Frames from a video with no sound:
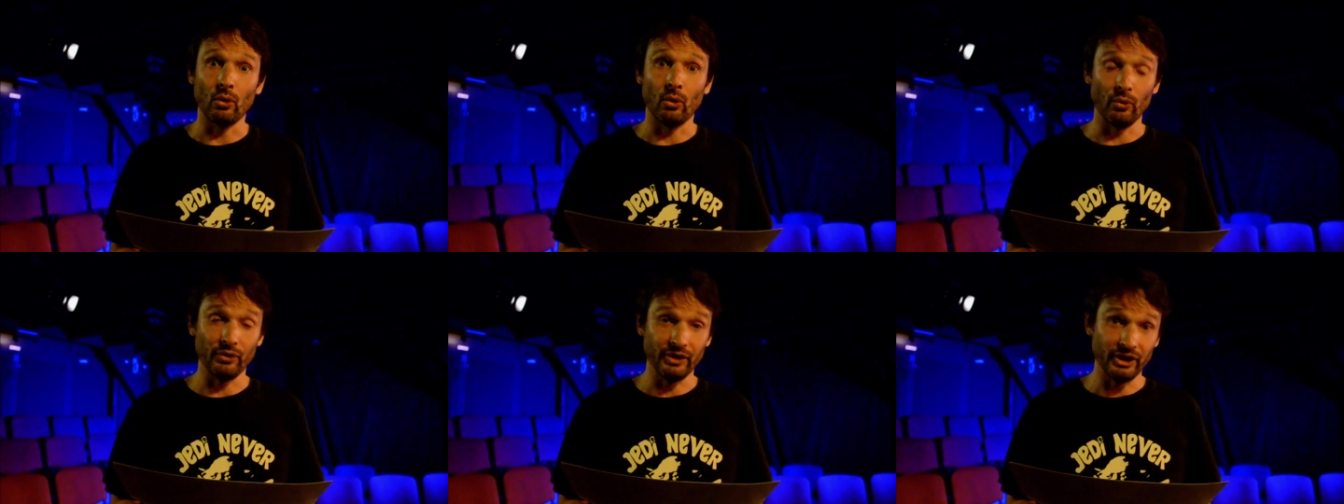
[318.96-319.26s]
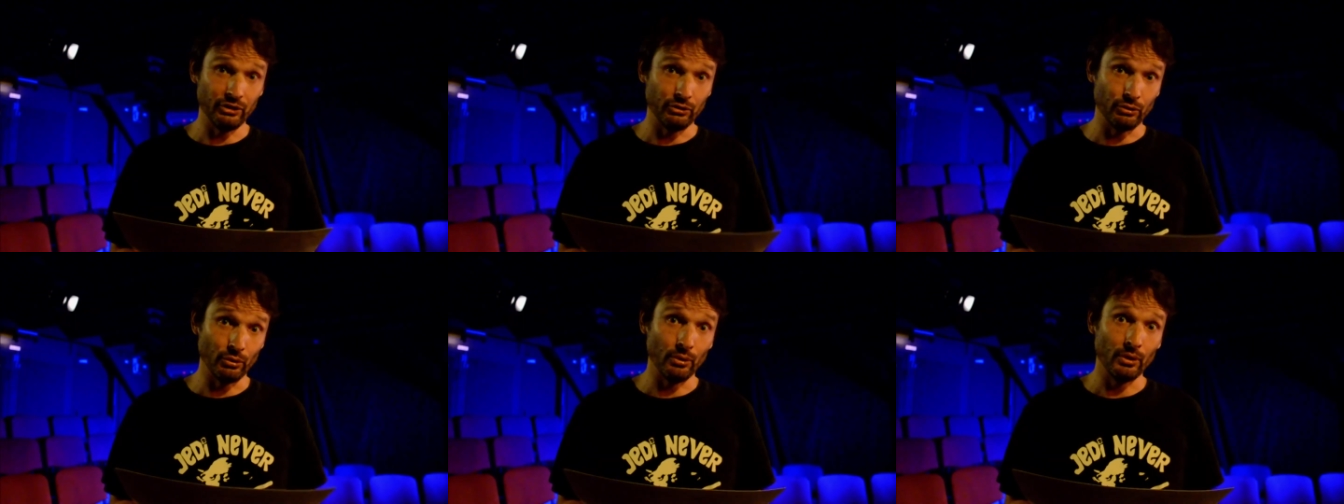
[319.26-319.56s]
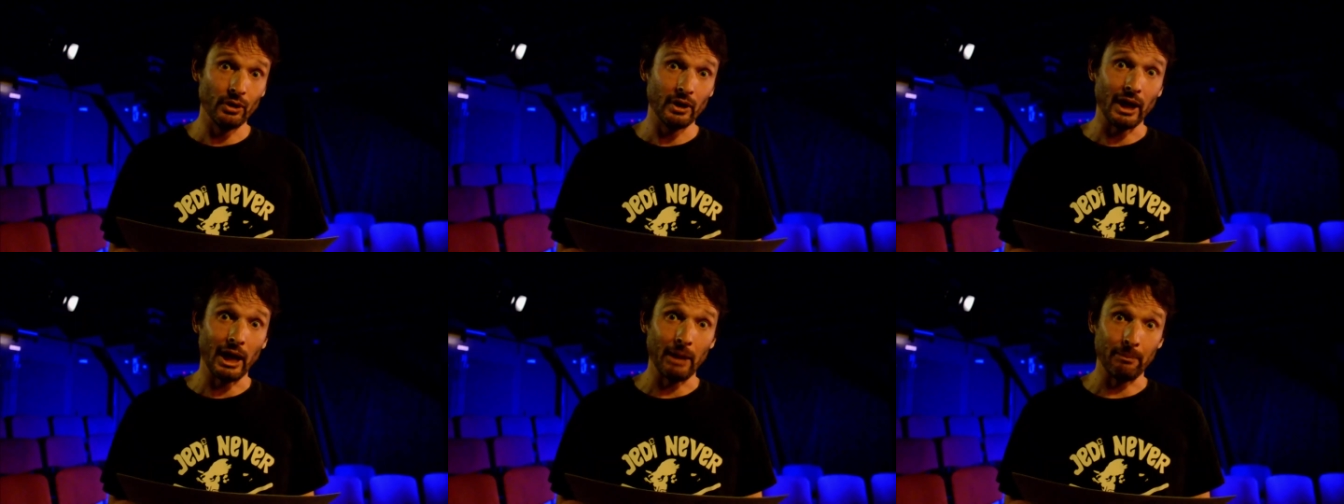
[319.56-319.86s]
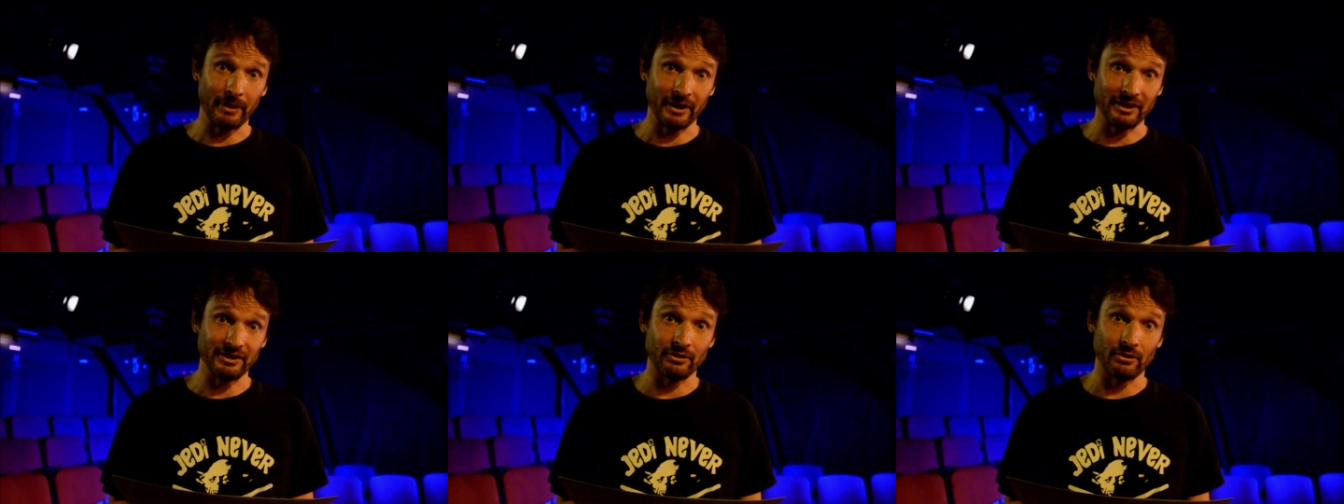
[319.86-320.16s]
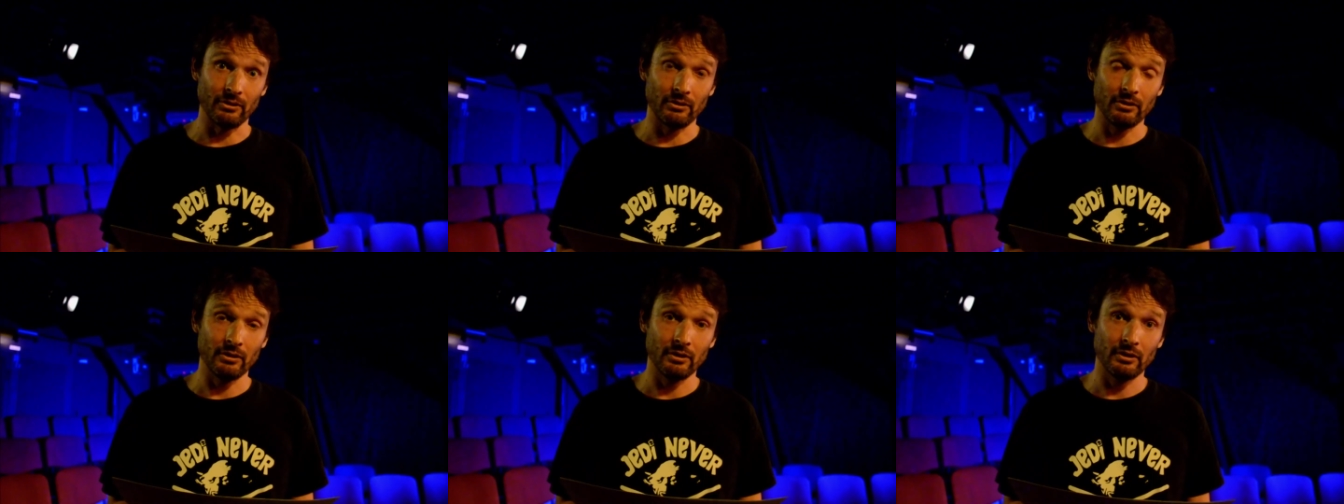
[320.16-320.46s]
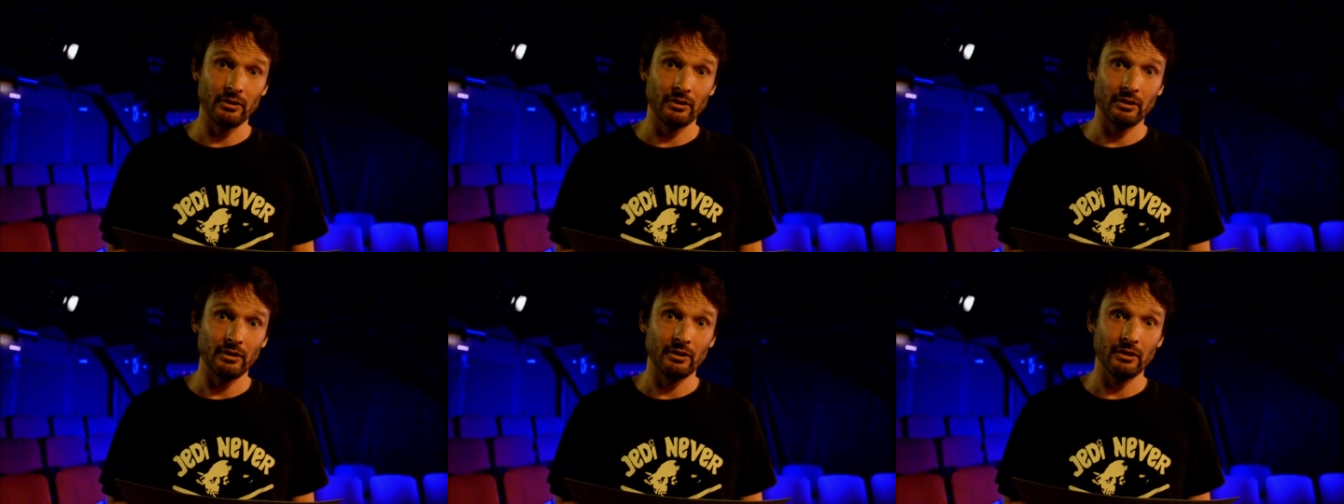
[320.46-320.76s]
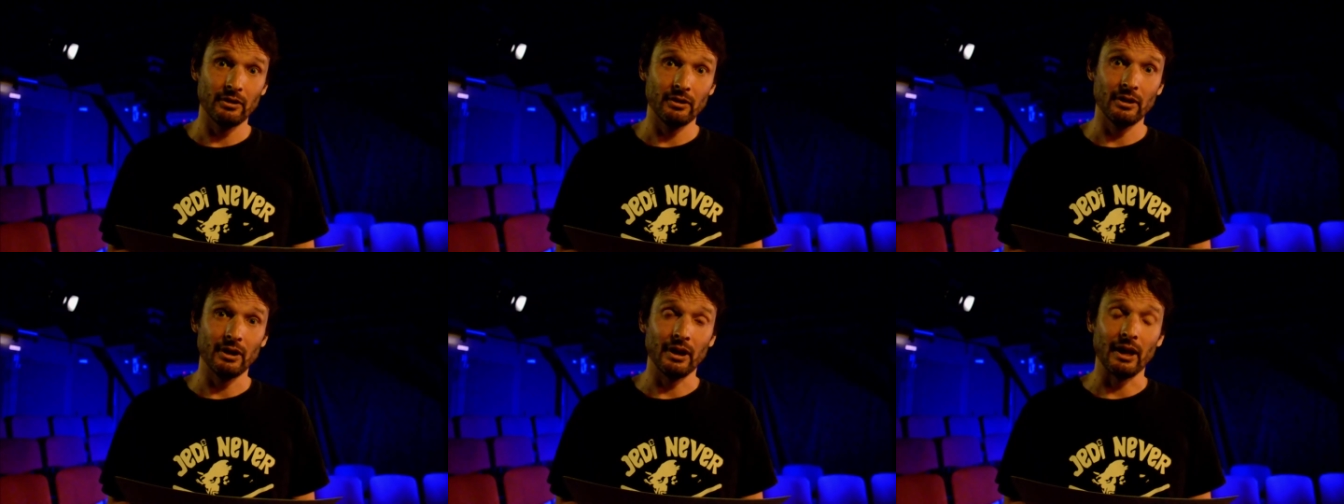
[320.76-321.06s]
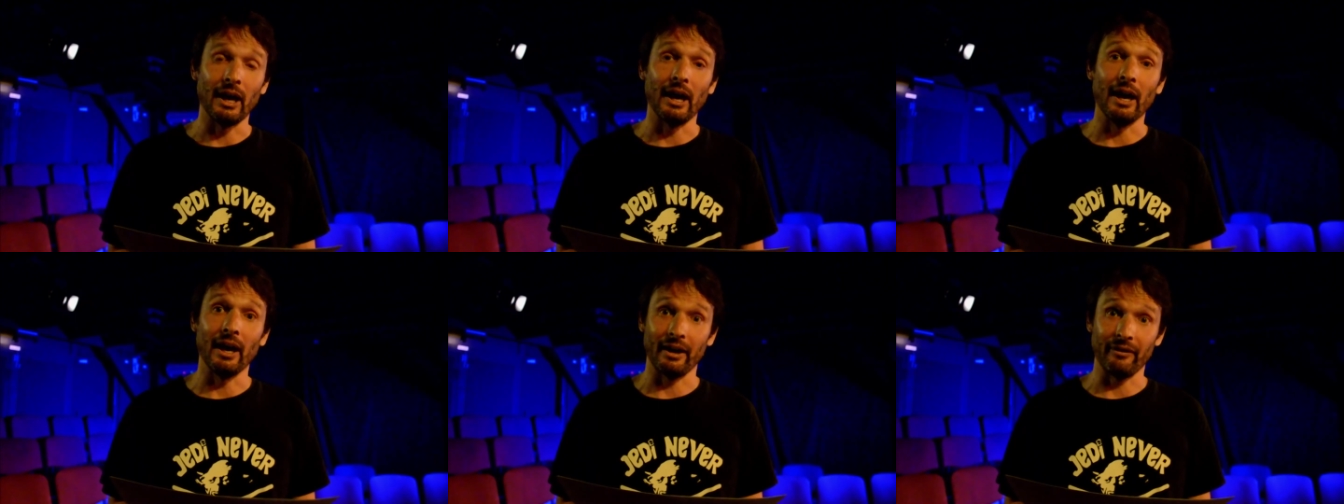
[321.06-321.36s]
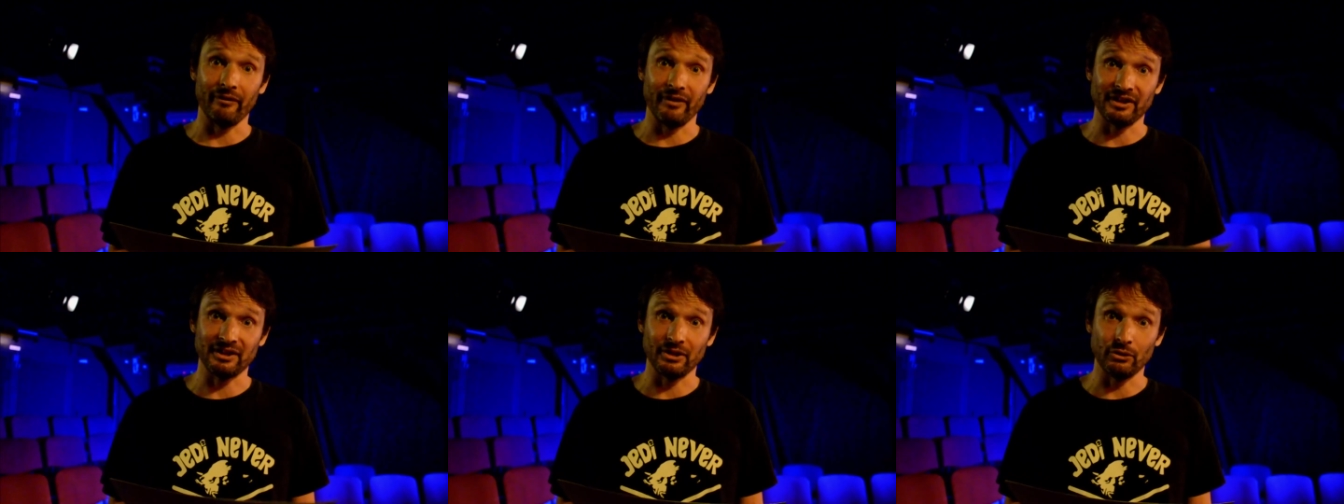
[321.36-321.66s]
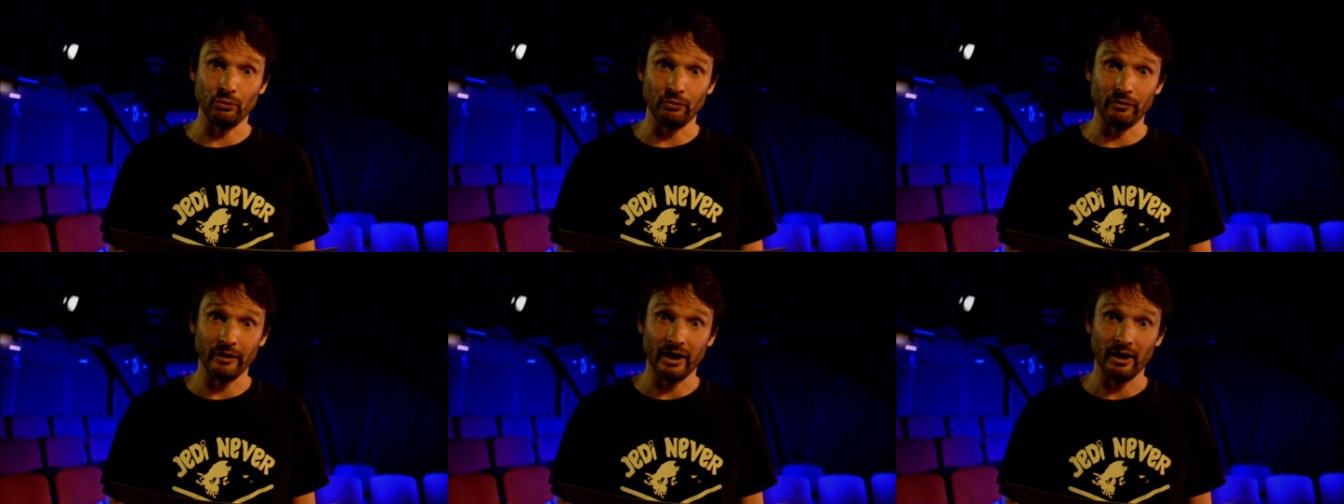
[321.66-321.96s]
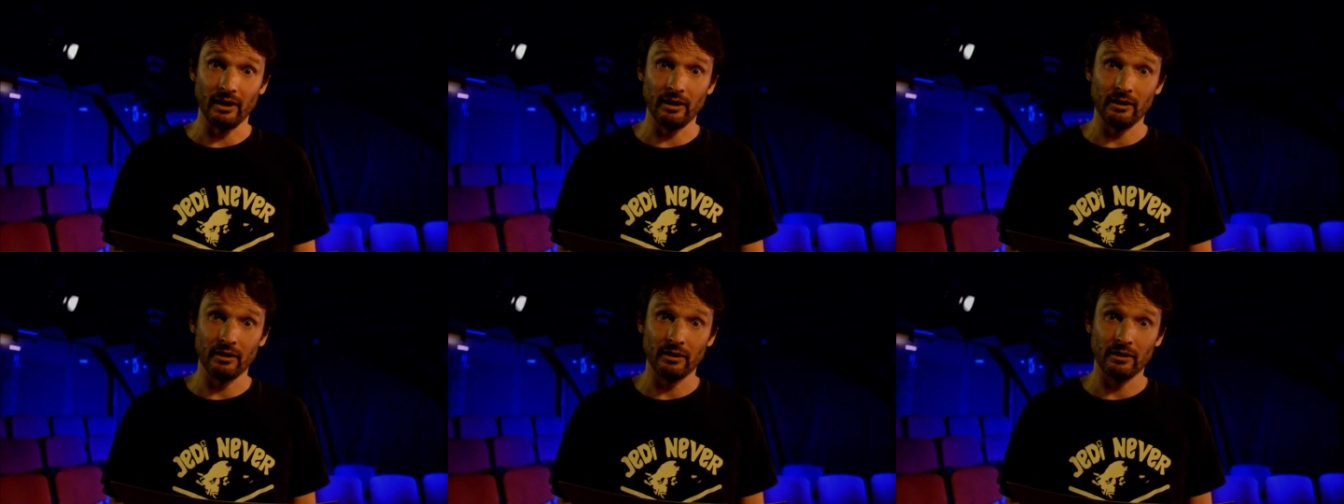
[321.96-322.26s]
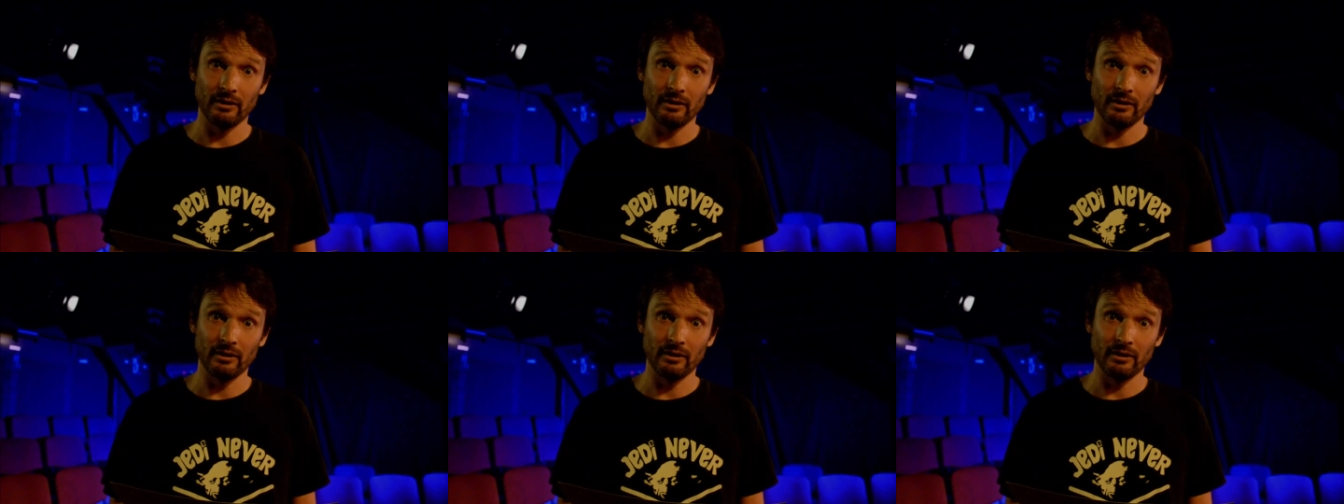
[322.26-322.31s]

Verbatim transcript: On est deux à présent à rêver ces nouvelles.